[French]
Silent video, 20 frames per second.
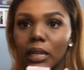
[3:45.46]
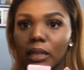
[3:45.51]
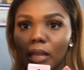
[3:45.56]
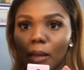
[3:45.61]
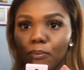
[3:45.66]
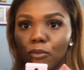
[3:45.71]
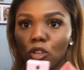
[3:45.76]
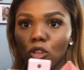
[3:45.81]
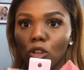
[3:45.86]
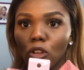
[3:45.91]

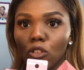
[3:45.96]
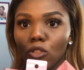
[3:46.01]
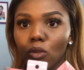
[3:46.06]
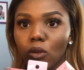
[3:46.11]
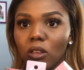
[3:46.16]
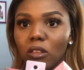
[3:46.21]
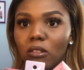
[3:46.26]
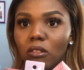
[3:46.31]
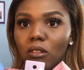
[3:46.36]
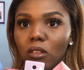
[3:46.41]
ta petite
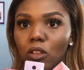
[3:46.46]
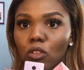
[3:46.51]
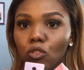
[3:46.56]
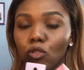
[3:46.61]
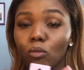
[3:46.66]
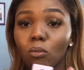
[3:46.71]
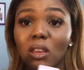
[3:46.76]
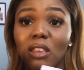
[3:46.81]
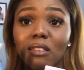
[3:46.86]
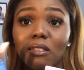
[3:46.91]
lotion ici,
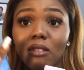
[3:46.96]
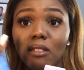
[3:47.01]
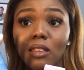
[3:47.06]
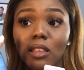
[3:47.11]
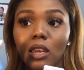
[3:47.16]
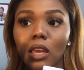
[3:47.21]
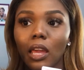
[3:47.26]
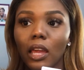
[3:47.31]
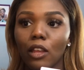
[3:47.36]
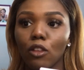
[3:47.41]
tu mets
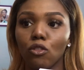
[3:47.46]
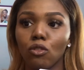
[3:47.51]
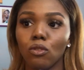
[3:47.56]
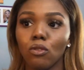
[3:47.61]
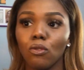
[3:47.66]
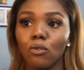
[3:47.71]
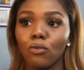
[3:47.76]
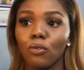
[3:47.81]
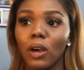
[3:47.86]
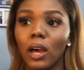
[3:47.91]
ici et
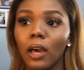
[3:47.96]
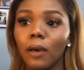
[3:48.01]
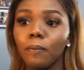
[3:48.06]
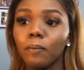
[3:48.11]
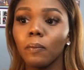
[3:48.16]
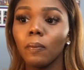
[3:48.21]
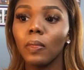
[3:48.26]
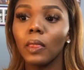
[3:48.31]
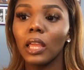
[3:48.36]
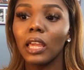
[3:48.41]
tu vas.
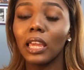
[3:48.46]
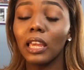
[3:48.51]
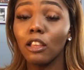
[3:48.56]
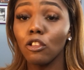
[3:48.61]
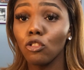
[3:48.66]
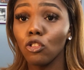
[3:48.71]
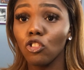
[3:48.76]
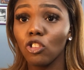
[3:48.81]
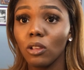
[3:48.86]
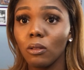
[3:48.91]

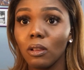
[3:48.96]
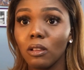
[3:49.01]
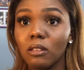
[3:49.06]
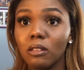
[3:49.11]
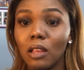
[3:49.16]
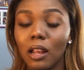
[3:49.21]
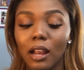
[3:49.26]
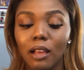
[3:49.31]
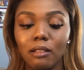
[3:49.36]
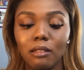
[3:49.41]
Qu'est-ce que j'aime dans
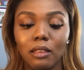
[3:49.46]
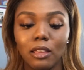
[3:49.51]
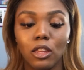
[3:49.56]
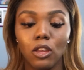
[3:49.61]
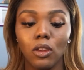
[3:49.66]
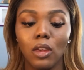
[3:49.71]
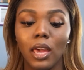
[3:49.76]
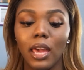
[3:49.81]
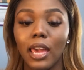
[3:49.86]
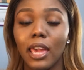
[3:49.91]
celle-là, c'est
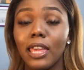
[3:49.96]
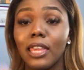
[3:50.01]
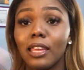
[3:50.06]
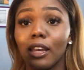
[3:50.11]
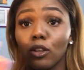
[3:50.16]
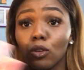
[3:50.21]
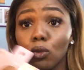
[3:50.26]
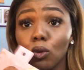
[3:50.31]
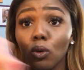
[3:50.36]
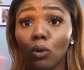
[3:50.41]
qu'il y
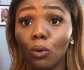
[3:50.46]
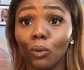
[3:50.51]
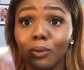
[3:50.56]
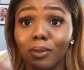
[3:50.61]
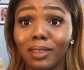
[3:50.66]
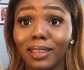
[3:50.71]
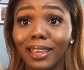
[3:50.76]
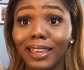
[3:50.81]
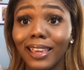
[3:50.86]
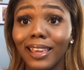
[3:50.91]
a deux
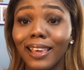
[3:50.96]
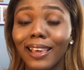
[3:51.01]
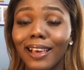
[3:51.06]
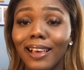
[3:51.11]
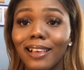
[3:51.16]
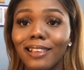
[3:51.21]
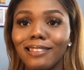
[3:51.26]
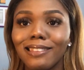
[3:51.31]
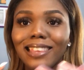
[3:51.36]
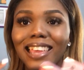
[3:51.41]
côtés.
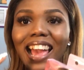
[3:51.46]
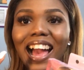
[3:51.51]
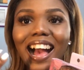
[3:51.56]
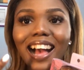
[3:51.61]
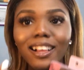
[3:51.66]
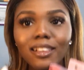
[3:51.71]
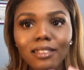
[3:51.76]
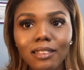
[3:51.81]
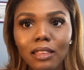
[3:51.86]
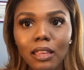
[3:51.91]
C'est
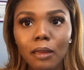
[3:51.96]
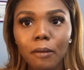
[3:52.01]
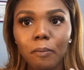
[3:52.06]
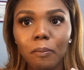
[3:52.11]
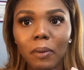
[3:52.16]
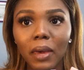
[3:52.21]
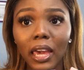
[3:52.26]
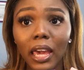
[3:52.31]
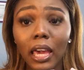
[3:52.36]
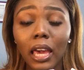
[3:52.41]
assez
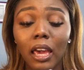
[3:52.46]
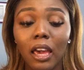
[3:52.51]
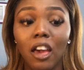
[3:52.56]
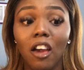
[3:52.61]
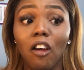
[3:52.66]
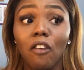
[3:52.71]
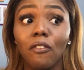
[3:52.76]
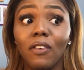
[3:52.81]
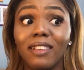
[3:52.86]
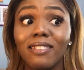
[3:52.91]
épais.
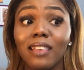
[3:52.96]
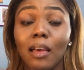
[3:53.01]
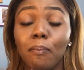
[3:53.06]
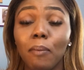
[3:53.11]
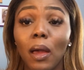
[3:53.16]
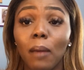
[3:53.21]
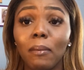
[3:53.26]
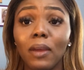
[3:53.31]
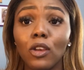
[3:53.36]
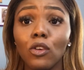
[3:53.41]
Fait que ça
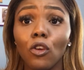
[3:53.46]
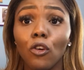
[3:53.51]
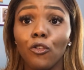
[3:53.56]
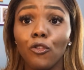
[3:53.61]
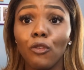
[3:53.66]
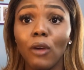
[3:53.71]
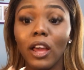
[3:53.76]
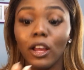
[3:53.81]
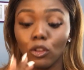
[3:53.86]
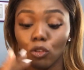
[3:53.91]
permet de
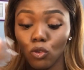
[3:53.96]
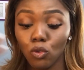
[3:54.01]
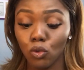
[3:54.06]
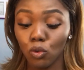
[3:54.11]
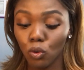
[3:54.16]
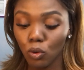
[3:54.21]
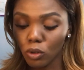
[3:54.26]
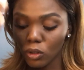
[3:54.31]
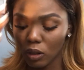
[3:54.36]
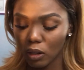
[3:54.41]
faire
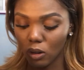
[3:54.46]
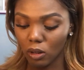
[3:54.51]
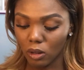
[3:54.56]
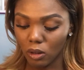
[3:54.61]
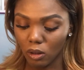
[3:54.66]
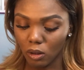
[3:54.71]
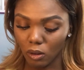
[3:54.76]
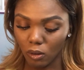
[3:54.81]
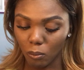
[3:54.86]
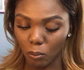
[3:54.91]
tout
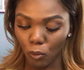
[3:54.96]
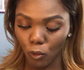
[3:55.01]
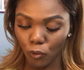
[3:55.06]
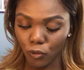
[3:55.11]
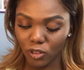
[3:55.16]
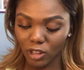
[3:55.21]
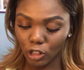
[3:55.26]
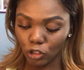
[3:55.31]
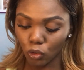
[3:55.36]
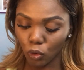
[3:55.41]
euh, mon
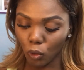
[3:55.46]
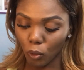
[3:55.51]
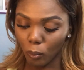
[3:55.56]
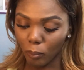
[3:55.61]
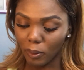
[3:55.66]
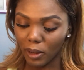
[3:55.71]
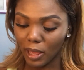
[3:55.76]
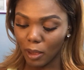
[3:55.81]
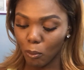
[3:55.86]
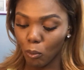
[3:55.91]
visage au
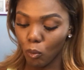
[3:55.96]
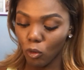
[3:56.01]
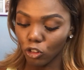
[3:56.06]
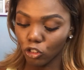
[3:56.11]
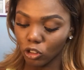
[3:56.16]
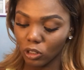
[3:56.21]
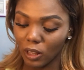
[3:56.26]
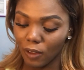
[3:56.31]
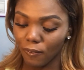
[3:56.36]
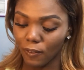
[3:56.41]
complet. Moi,
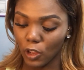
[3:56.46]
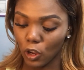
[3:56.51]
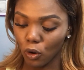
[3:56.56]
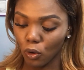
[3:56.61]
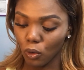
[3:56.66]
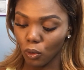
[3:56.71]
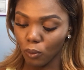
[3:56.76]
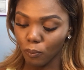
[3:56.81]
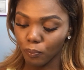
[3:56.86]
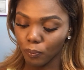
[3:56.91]
j'en avais
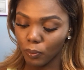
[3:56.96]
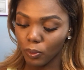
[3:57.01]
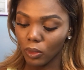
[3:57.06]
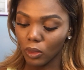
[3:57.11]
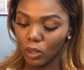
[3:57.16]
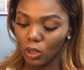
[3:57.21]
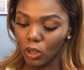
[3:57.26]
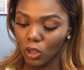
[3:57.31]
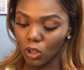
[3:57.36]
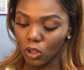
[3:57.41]
un
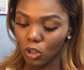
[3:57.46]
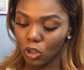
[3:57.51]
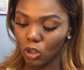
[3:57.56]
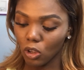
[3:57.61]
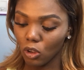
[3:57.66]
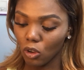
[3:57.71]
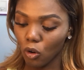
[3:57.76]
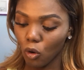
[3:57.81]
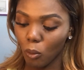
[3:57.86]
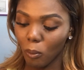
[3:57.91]

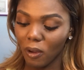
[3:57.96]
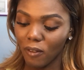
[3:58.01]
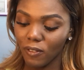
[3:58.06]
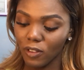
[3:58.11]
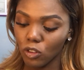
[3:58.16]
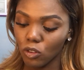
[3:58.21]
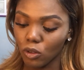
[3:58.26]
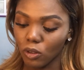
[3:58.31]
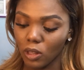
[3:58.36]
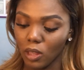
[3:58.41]
qu'on
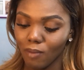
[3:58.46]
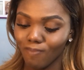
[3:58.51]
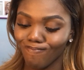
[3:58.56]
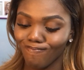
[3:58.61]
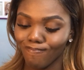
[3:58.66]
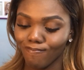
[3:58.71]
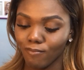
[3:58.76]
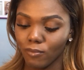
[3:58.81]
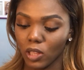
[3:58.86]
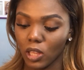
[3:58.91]
m'avait donné.
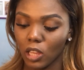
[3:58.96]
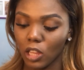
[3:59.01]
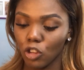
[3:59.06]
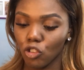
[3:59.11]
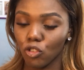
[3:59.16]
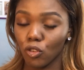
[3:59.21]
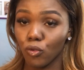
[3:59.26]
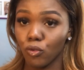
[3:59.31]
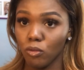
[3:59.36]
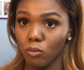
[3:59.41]
OK,
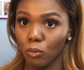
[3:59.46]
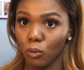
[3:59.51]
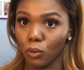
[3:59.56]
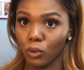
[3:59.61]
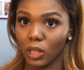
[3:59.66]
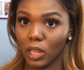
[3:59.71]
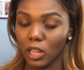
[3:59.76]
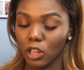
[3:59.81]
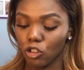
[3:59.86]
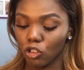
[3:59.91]
je vais vous le
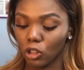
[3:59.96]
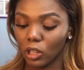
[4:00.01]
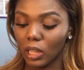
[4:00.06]
montrer. Je